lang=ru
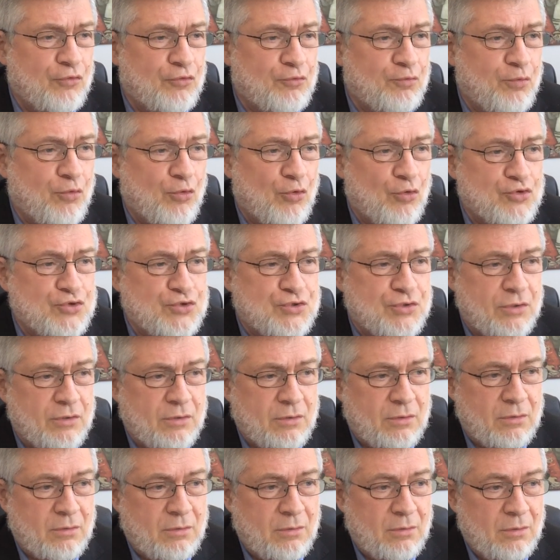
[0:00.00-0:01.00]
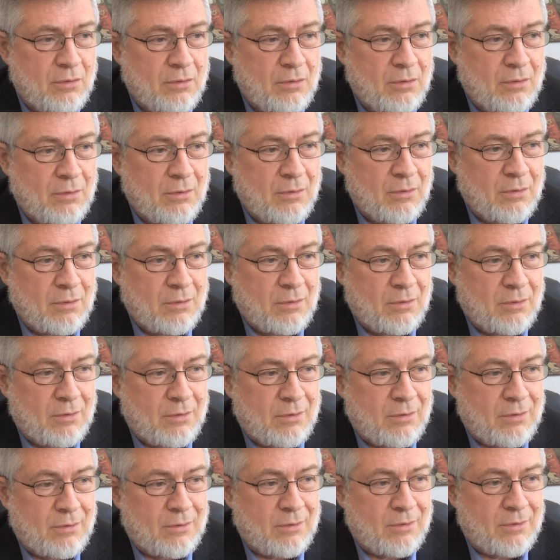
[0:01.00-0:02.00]
вот просто.
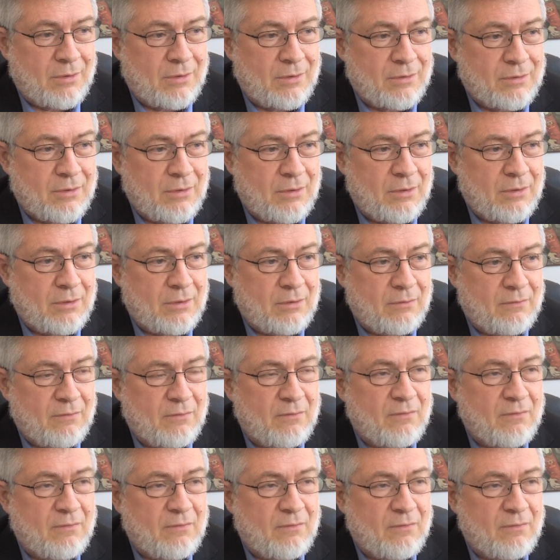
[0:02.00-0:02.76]
Э, это,